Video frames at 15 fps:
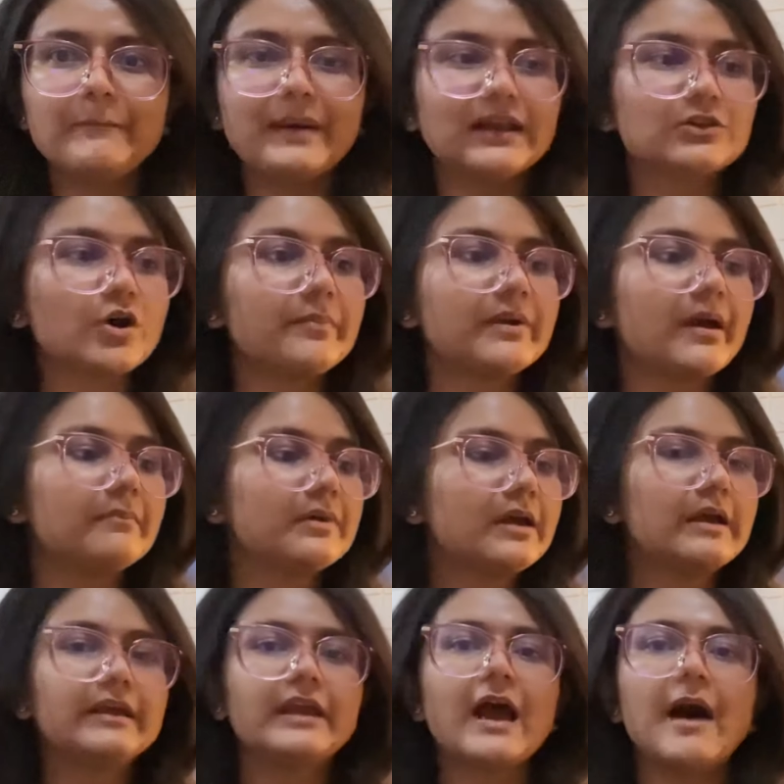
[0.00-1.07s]
पहले तो अभी हम
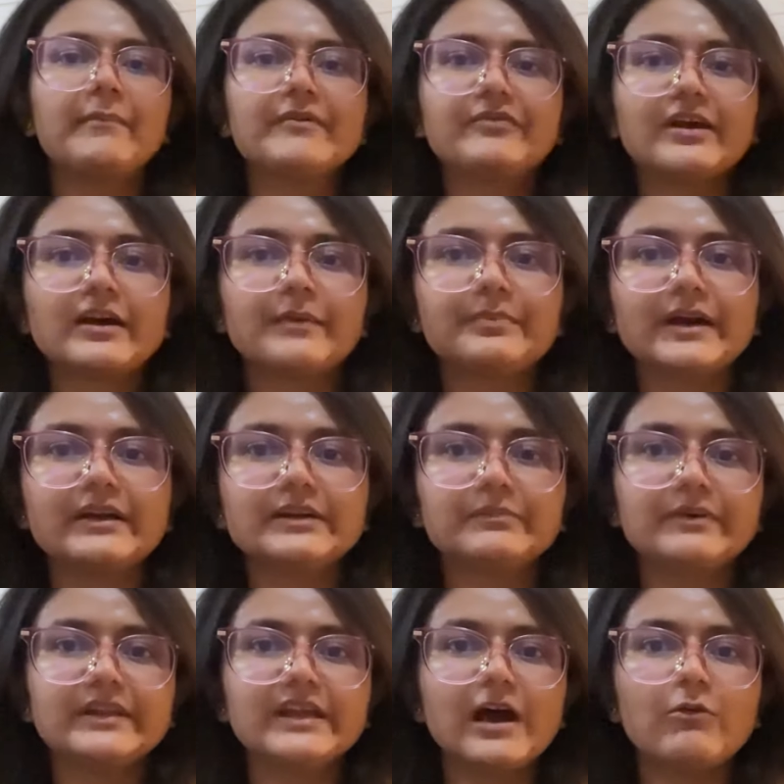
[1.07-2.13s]
यहाँ पे फिंगरप्रिंट
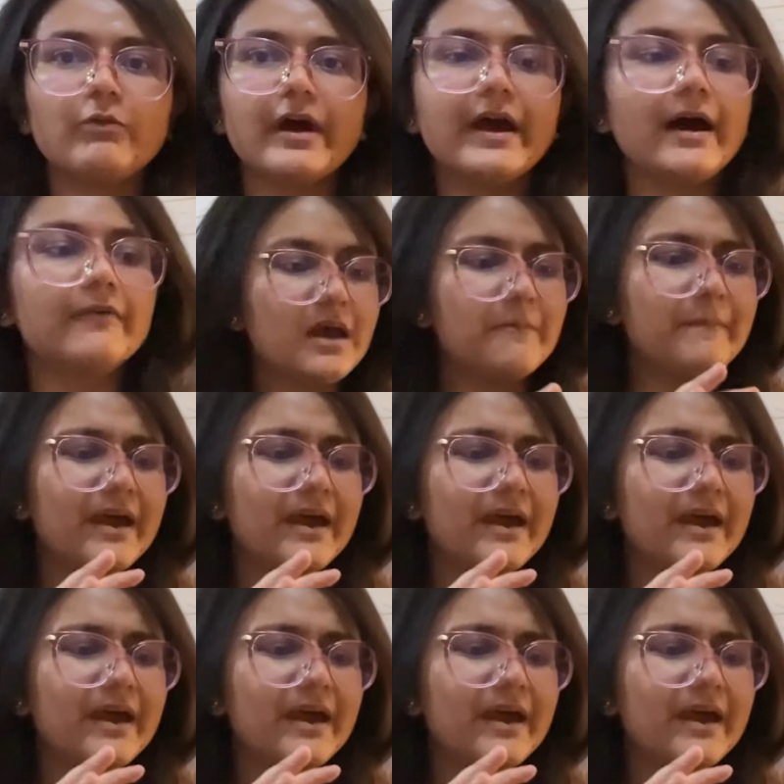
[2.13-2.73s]
भी दिया हुआ है